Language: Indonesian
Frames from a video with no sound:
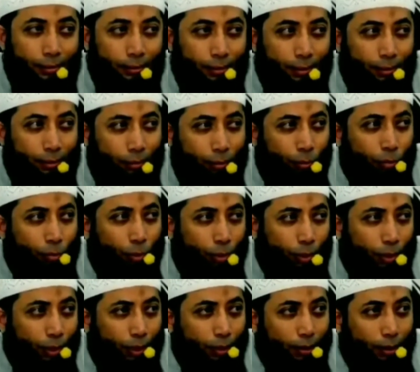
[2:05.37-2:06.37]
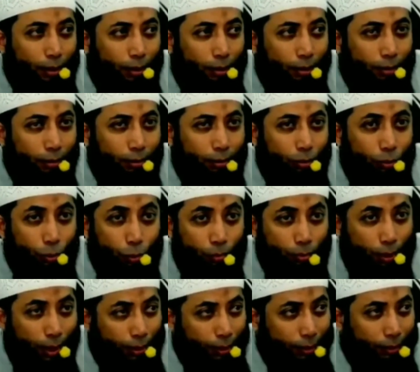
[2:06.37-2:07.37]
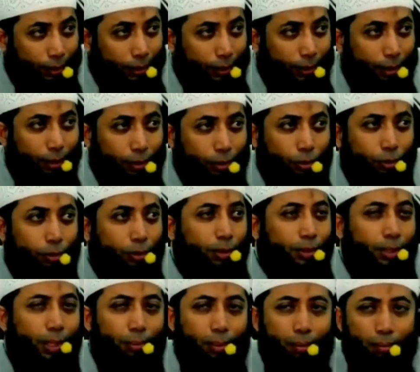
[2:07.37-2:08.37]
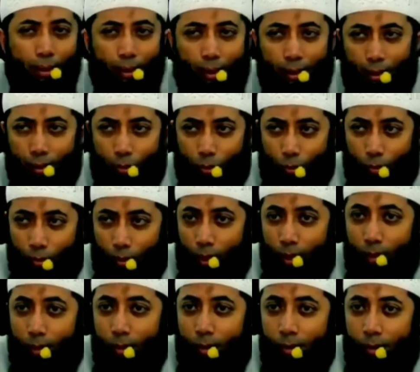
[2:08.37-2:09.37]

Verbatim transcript: Ya, umur tiga, uh, jumlahnya tiga kecuali dijamin baginya surga.